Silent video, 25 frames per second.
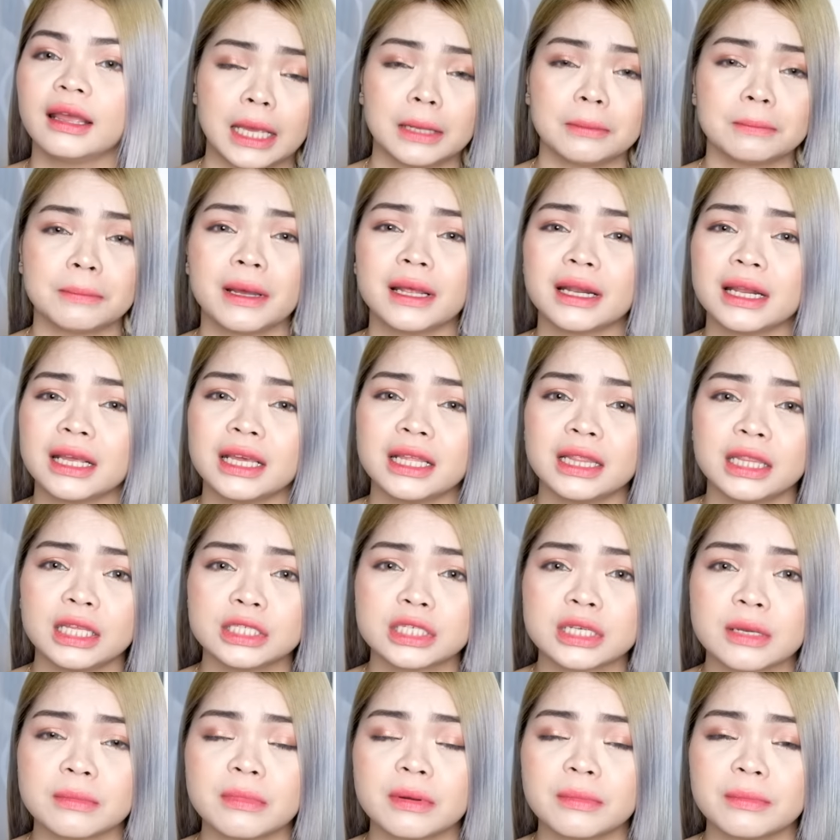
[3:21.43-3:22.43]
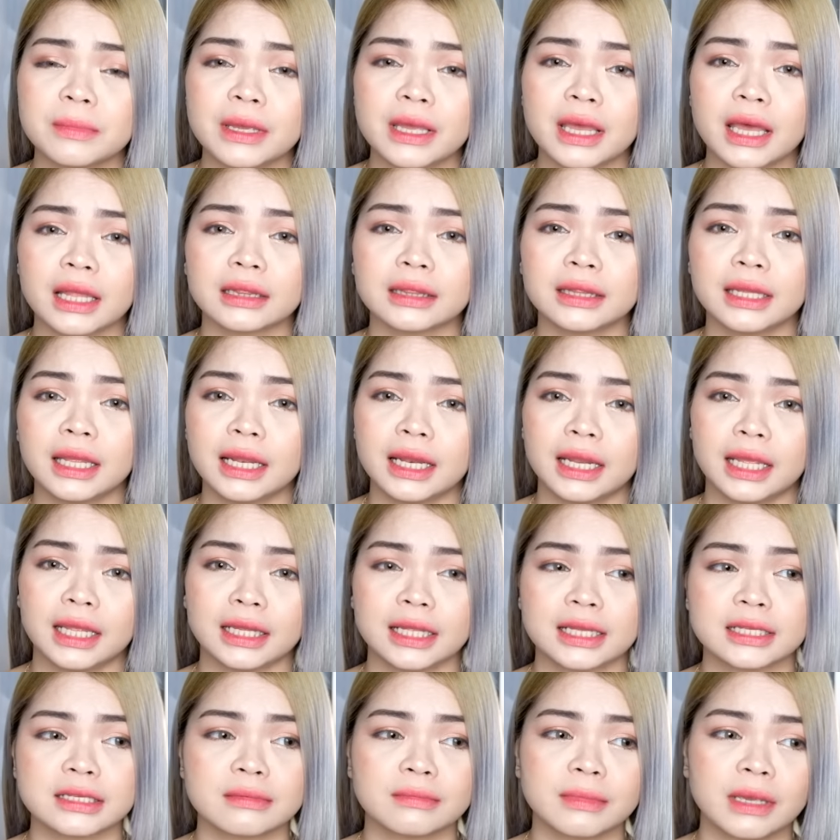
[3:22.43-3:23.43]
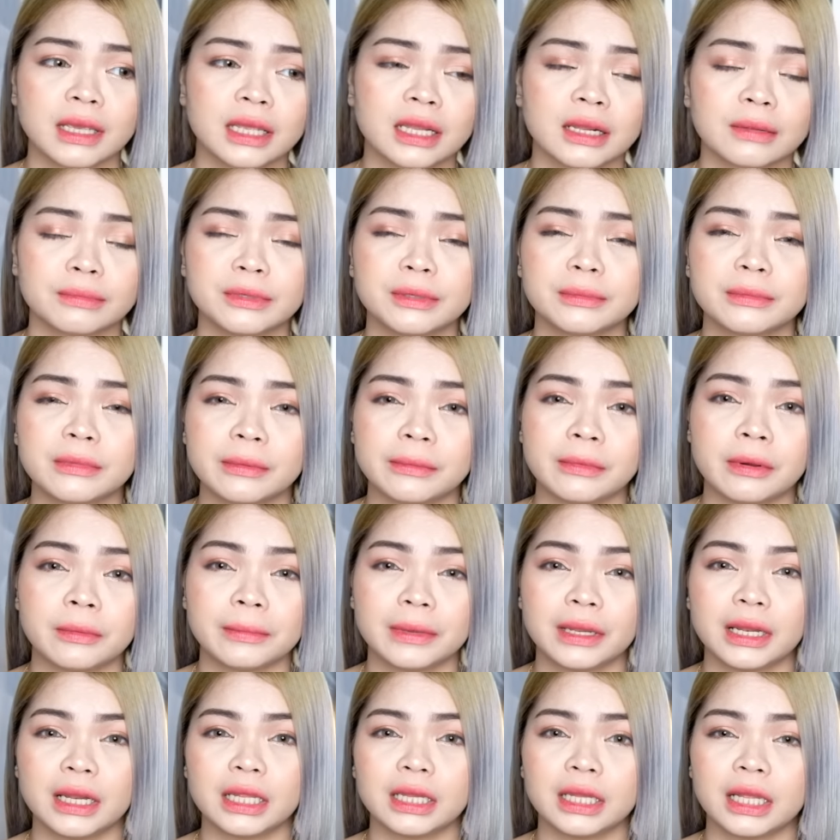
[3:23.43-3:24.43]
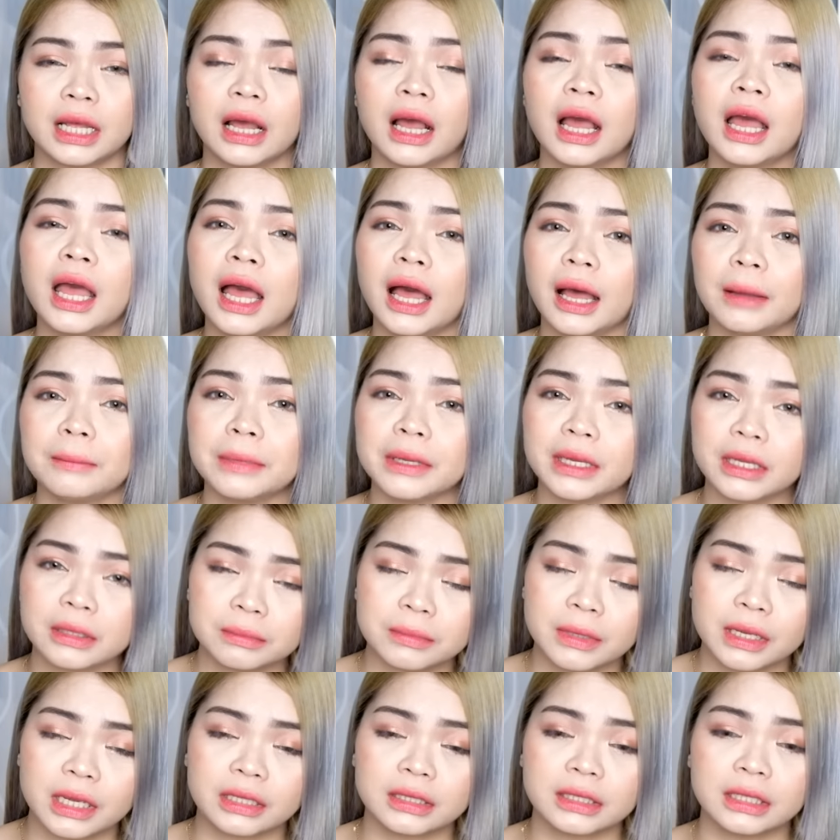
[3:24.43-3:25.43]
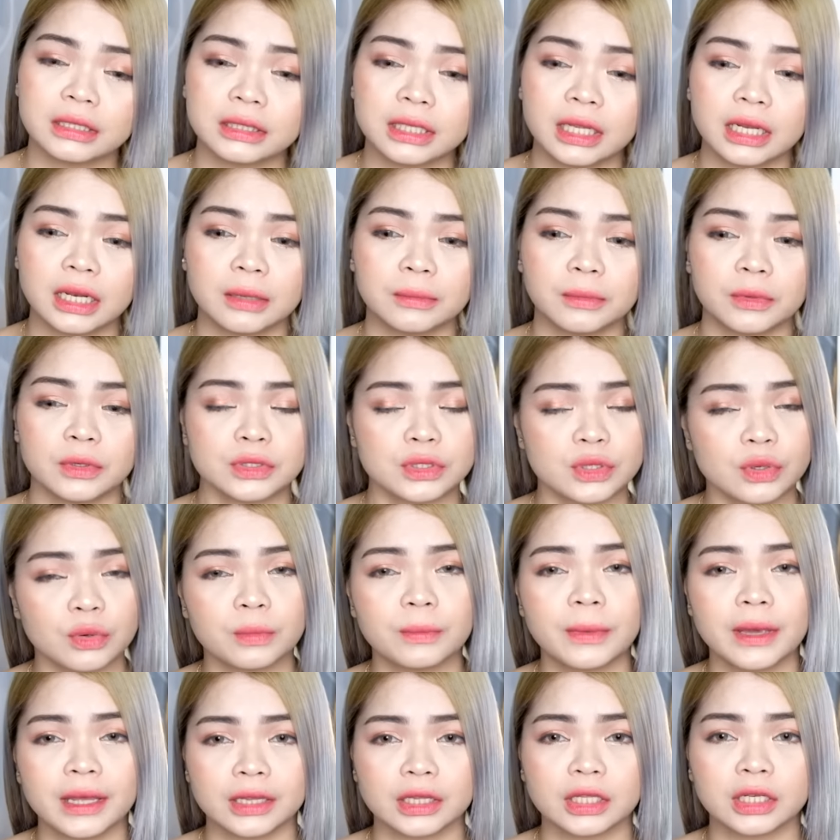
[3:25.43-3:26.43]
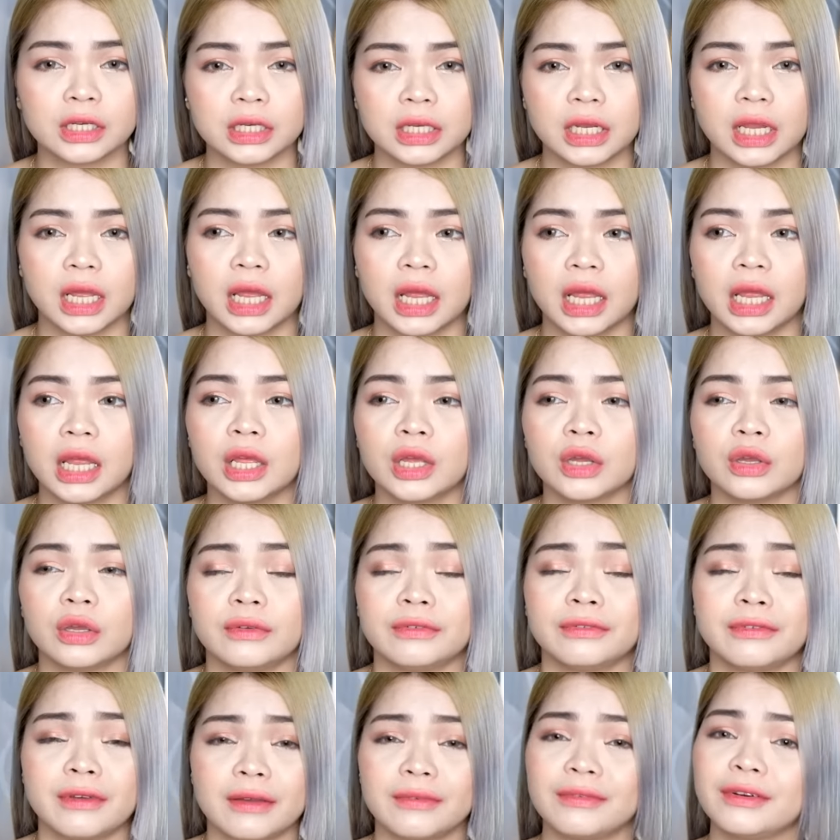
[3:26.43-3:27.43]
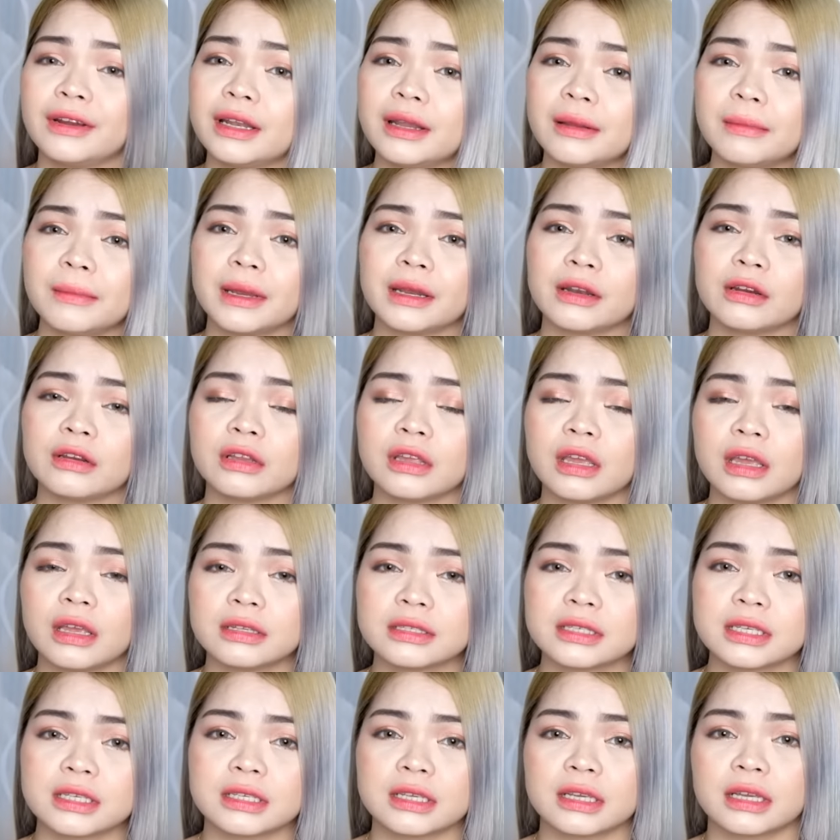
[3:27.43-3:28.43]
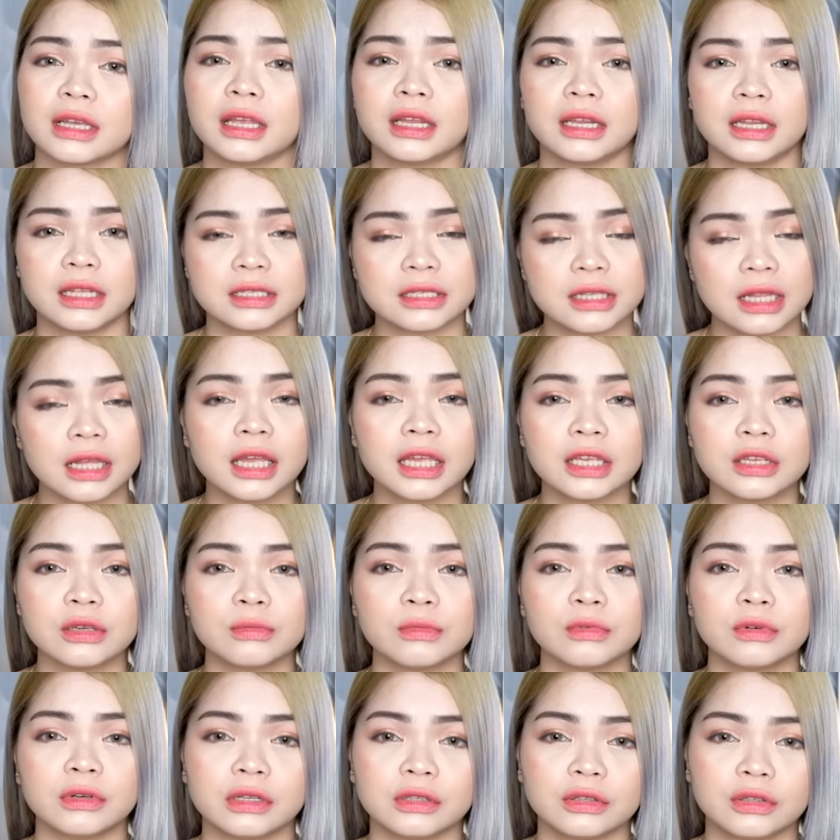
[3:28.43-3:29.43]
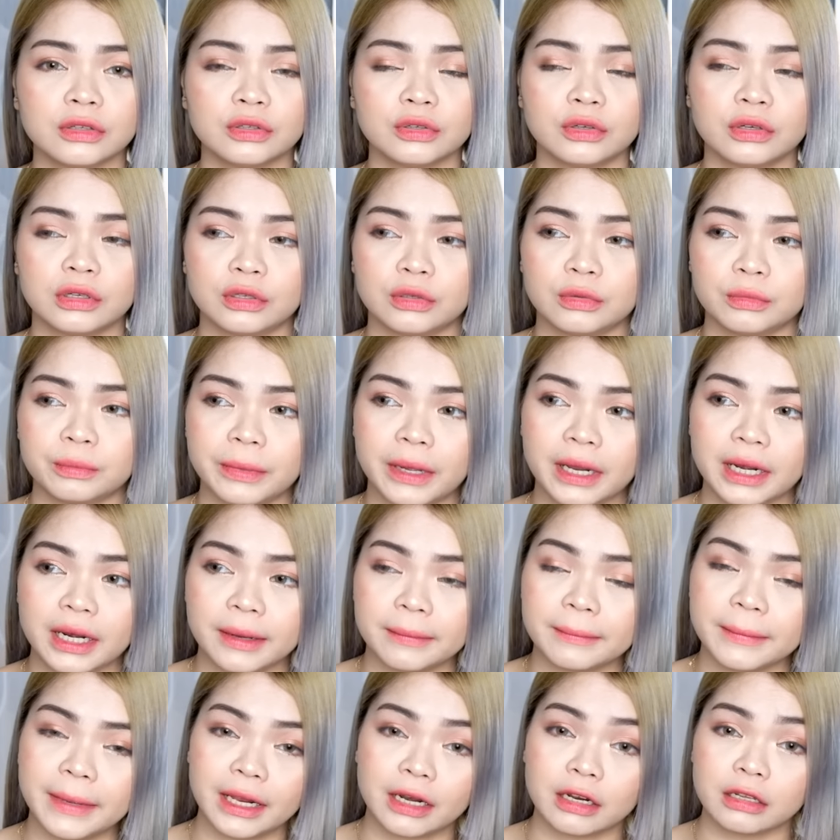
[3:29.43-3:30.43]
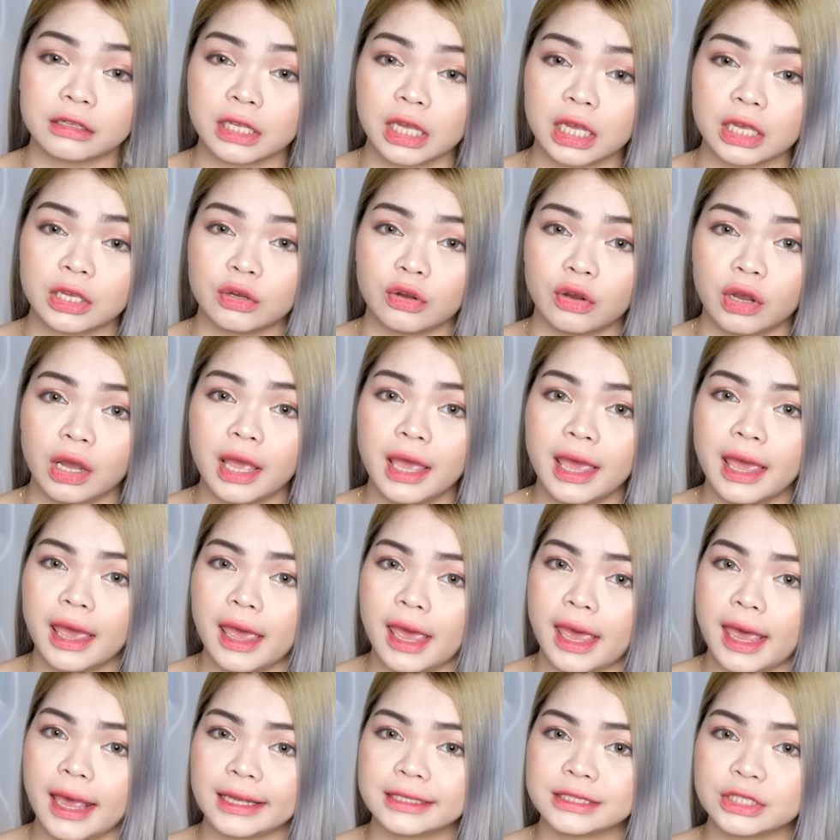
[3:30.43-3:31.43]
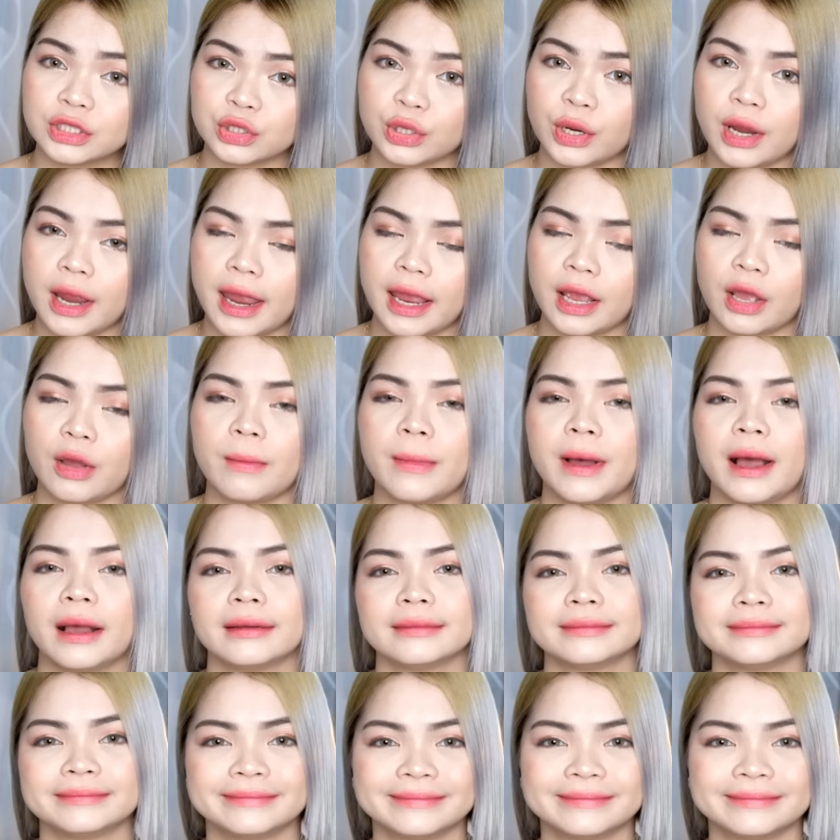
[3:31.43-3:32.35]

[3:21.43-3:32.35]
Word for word: And para hindi siya mabigat dalin kasi mahirap na mamamili ng ang bigat-bigat ng dala mo. So, better na if ever na meron kayong sasakyan is lagay nyo muna dun yung ano para meron kayong extra eco bag.